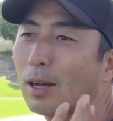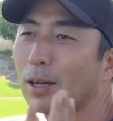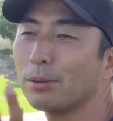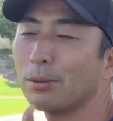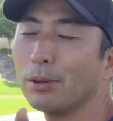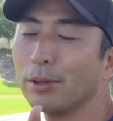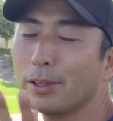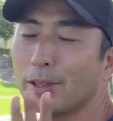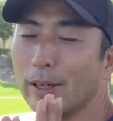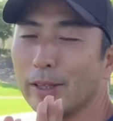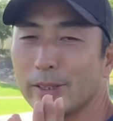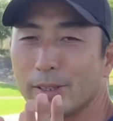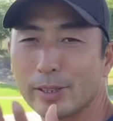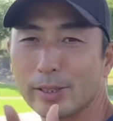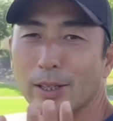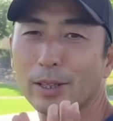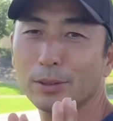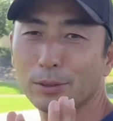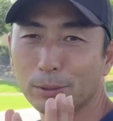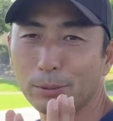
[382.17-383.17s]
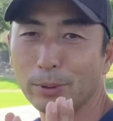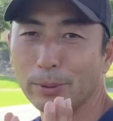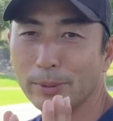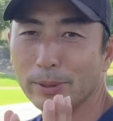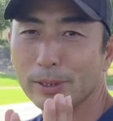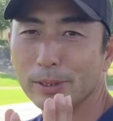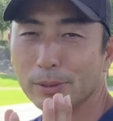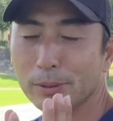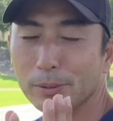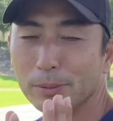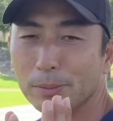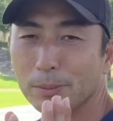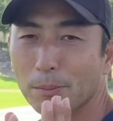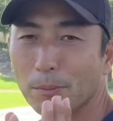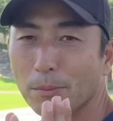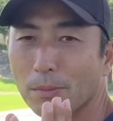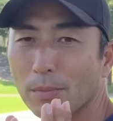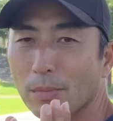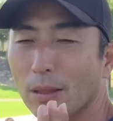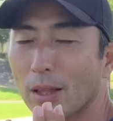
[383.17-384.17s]
動域が違うと思いますよ。
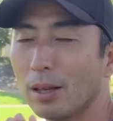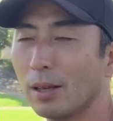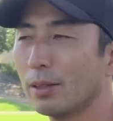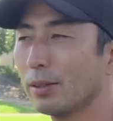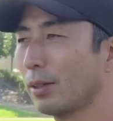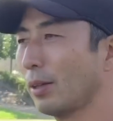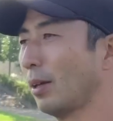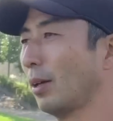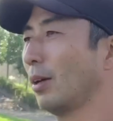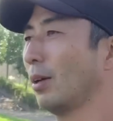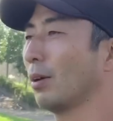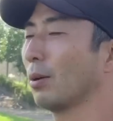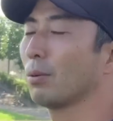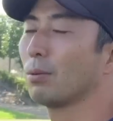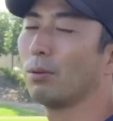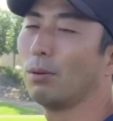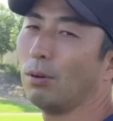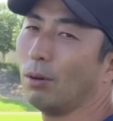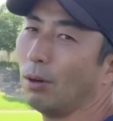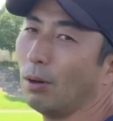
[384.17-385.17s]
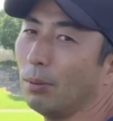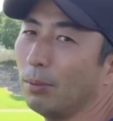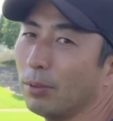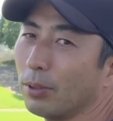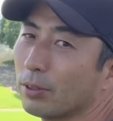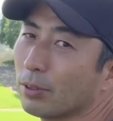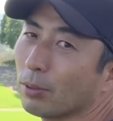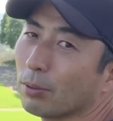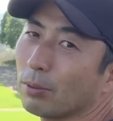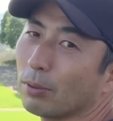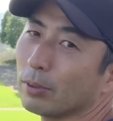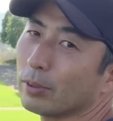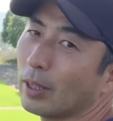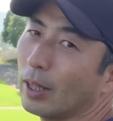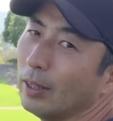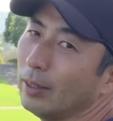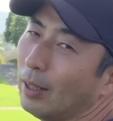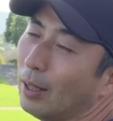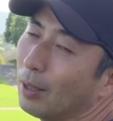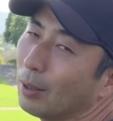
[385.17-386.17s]
でこう向くとこう
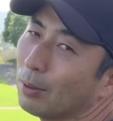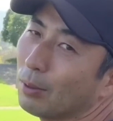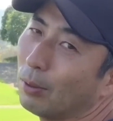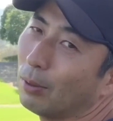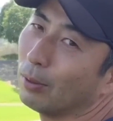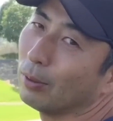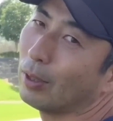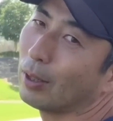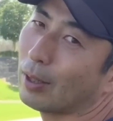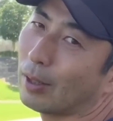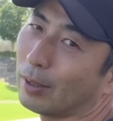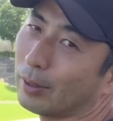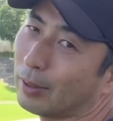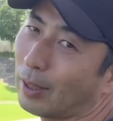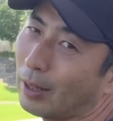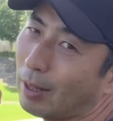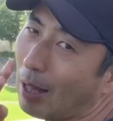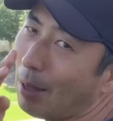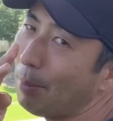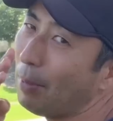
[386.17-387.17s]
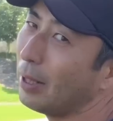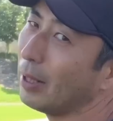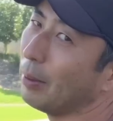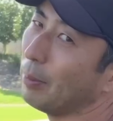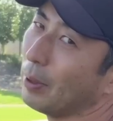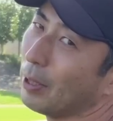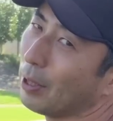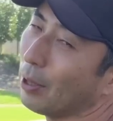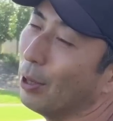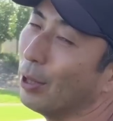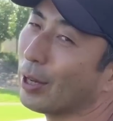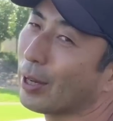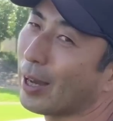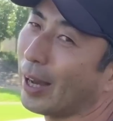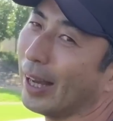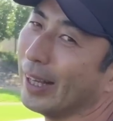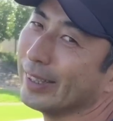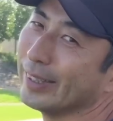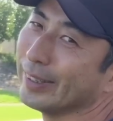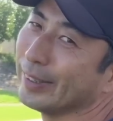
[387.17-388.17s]
だんだんこうなんか斜めに見るような
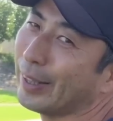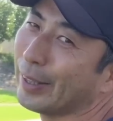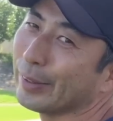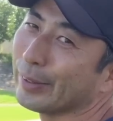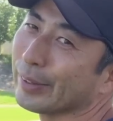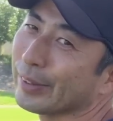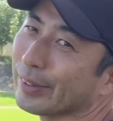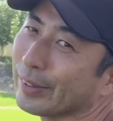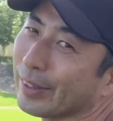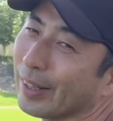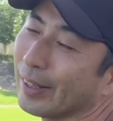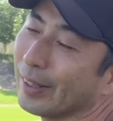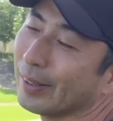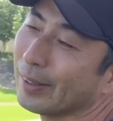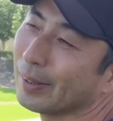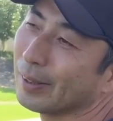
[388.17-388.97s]
感じになるんですよね。